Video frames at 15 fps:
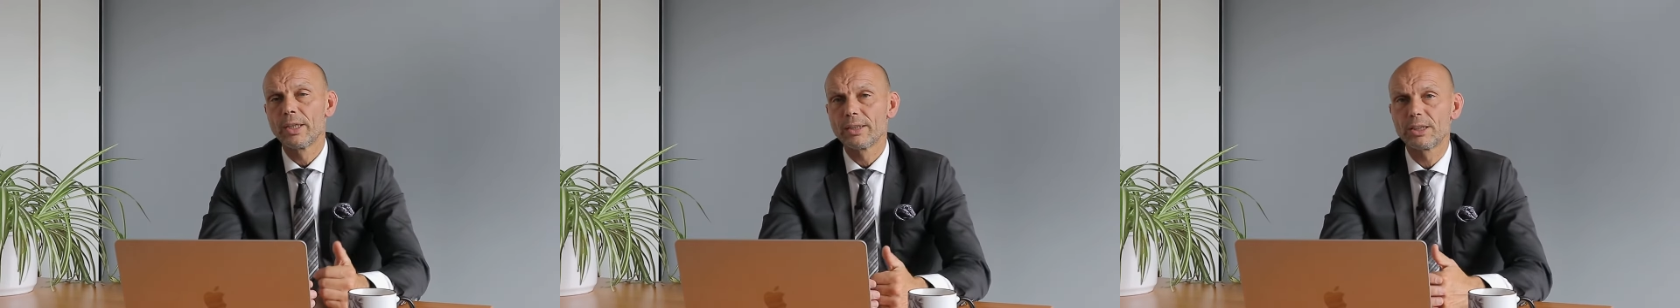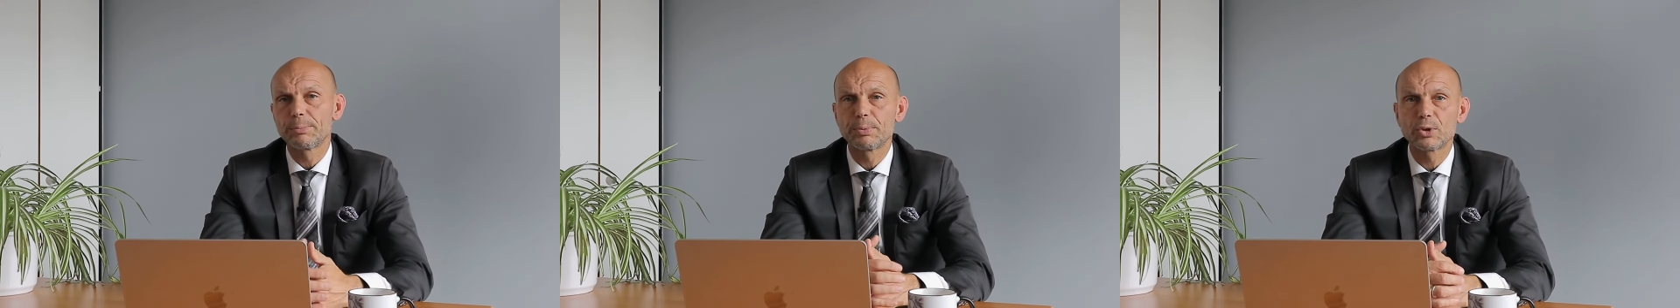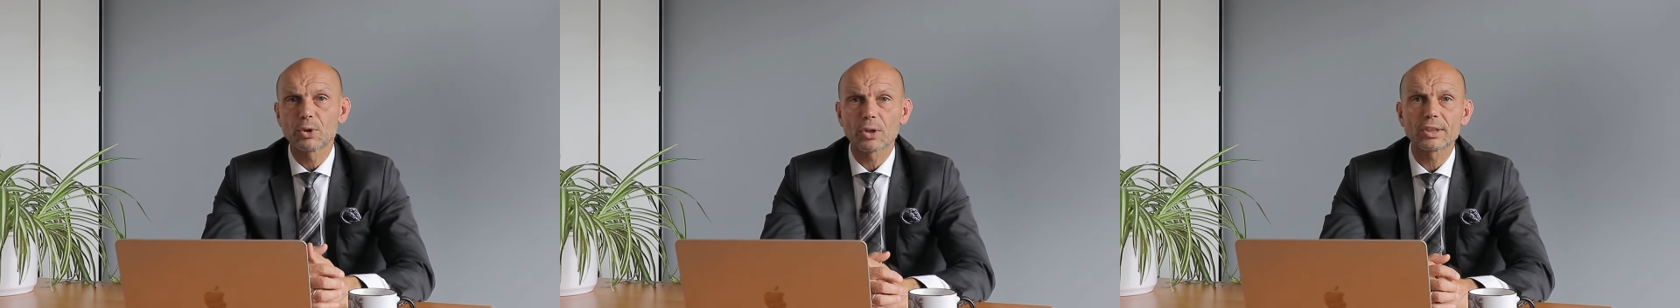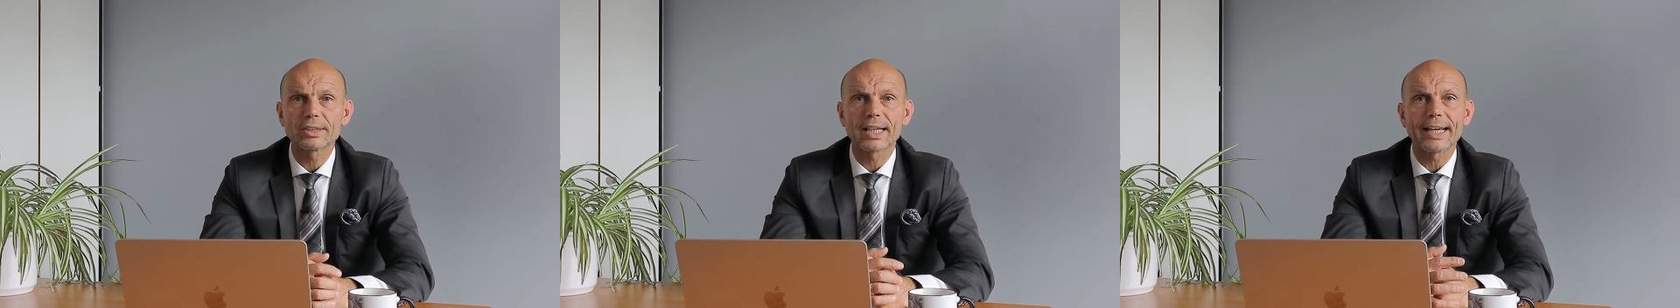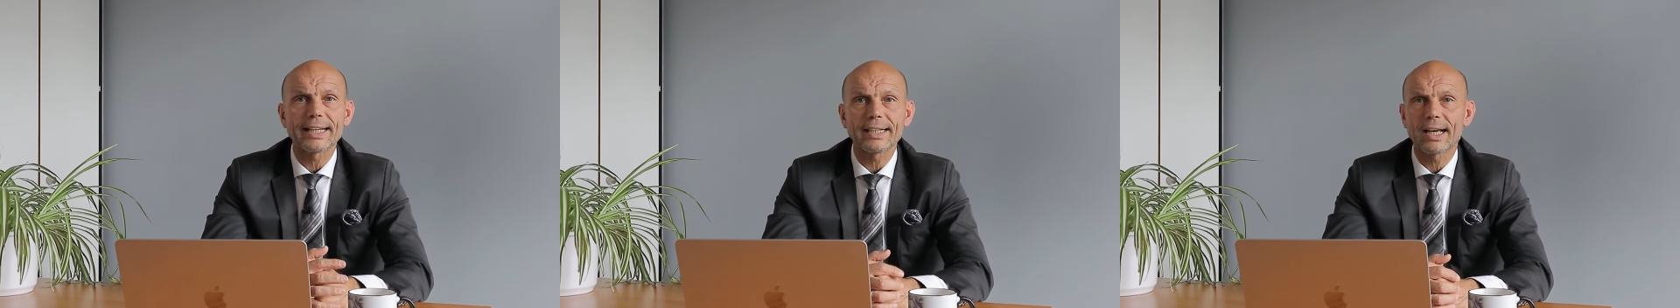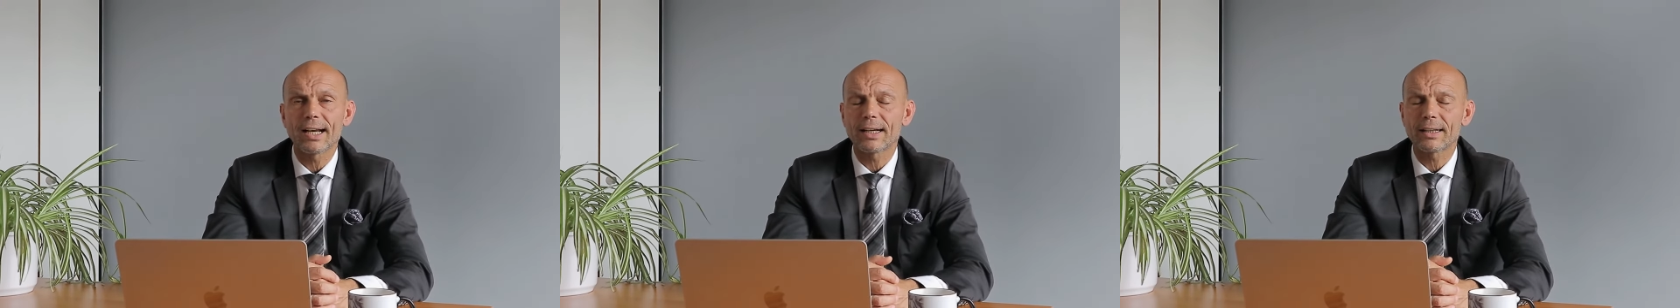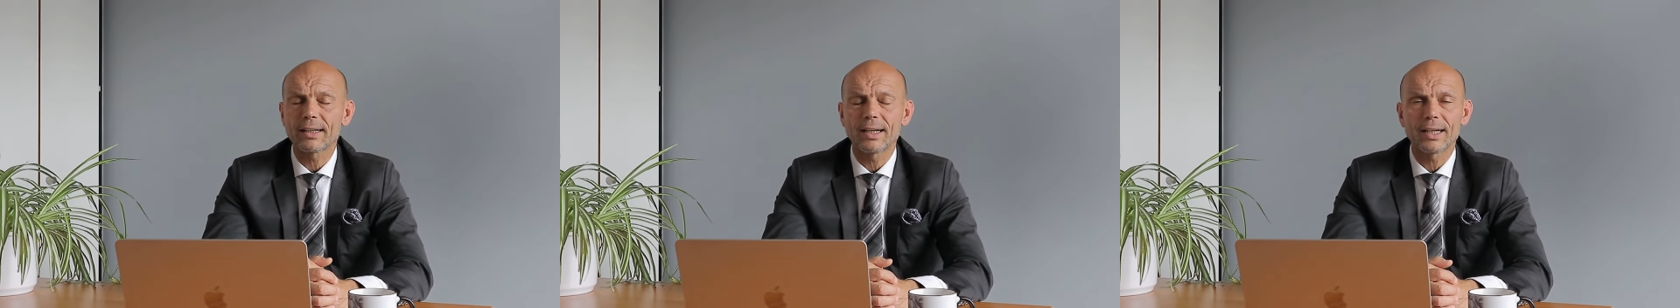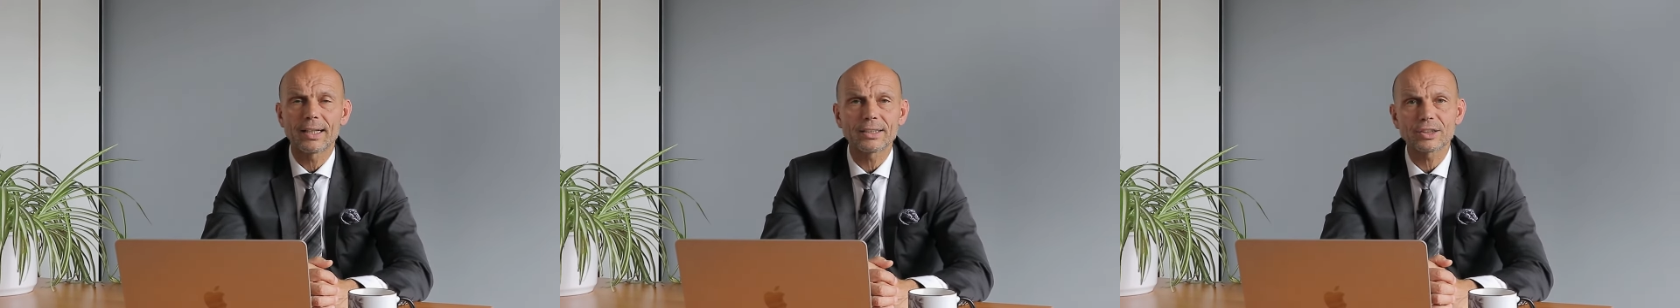dich besonders
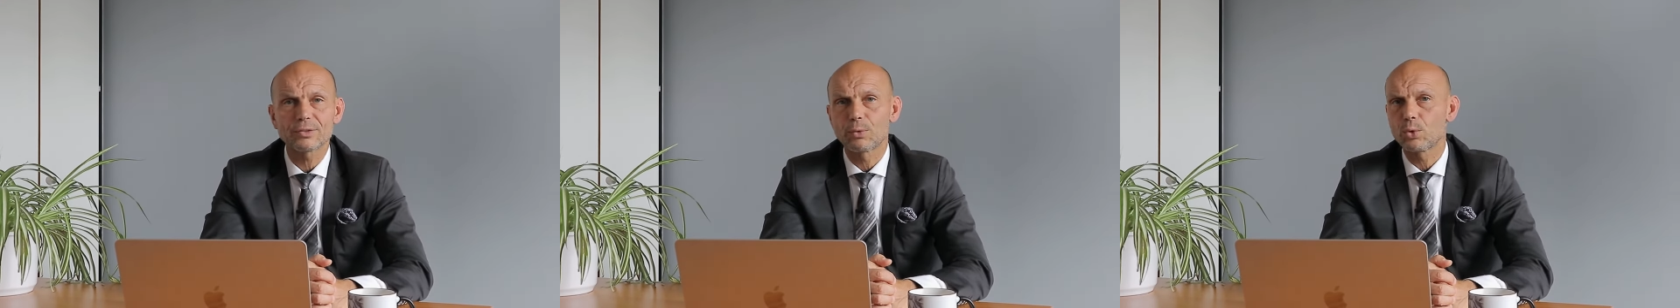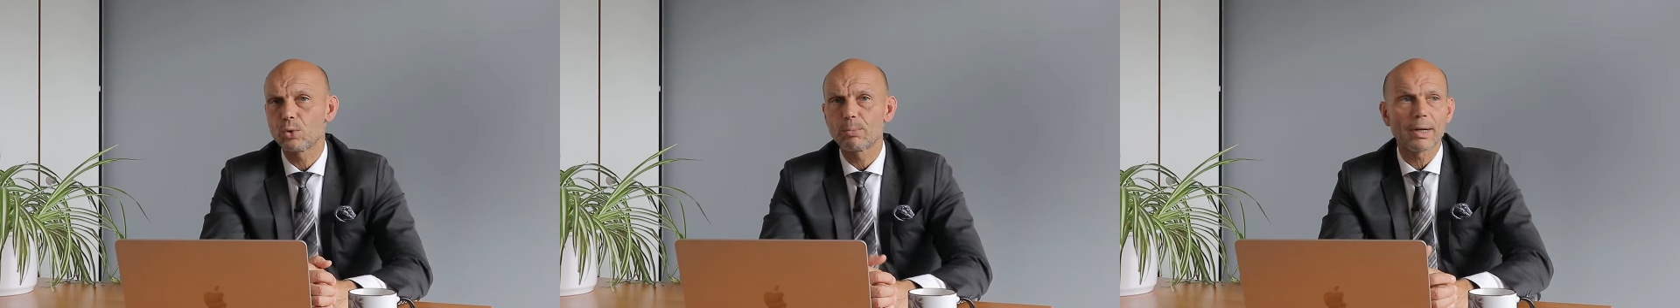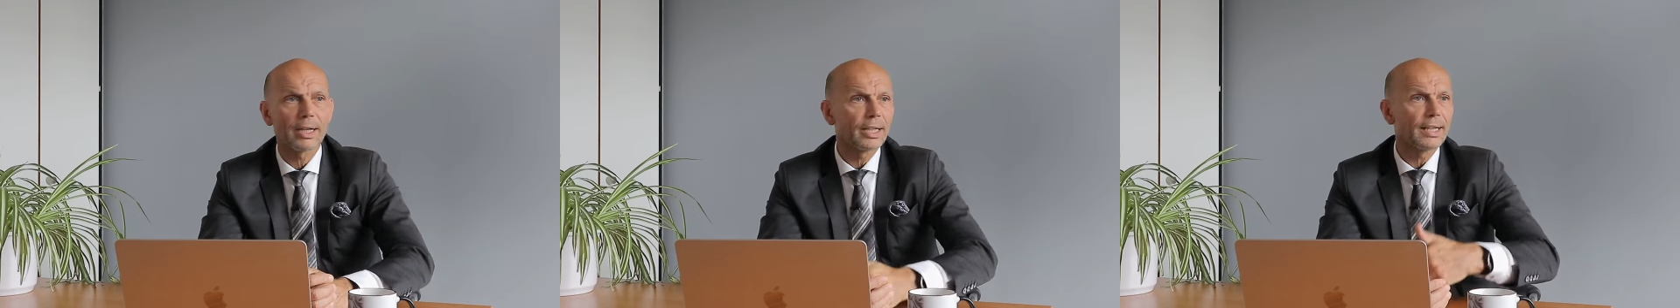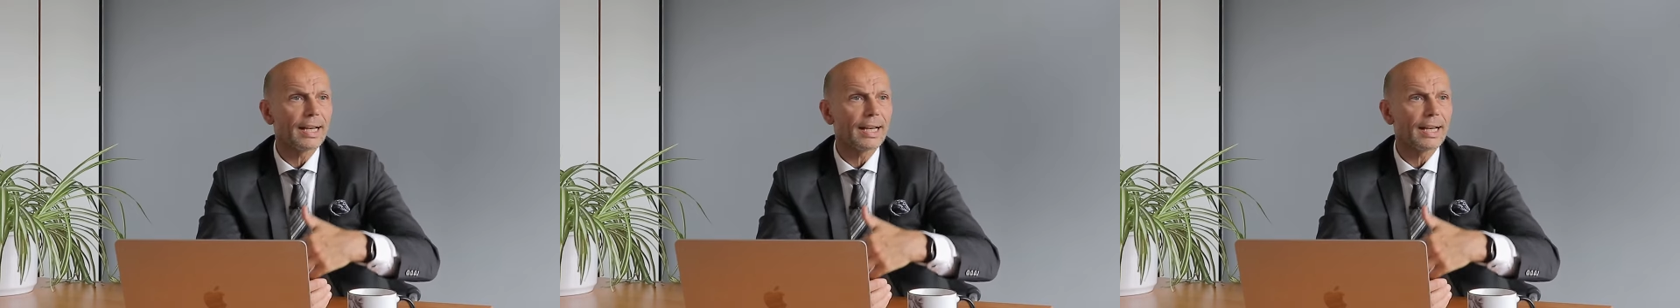reingehangen hast, wo du mal eine